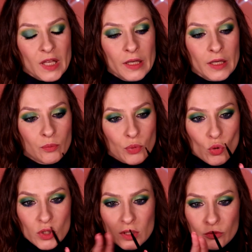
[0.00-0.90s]
и
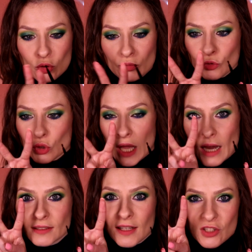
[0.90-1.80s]
просто вот, вот
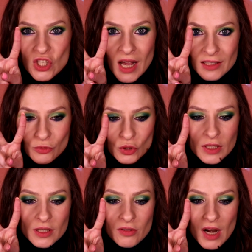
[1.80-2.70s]
так торчат вот
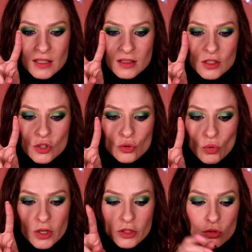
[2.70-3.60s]
они в разные
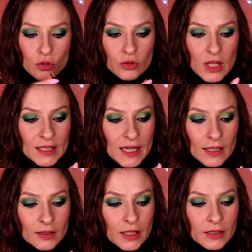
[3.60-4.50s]
стороны. То есть вот
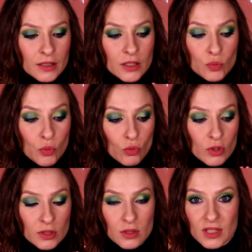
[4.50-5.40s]
конкретно эта кисть
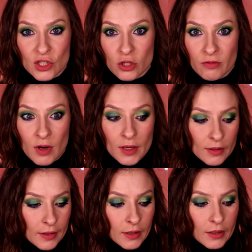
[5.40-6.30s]
просто зашкварная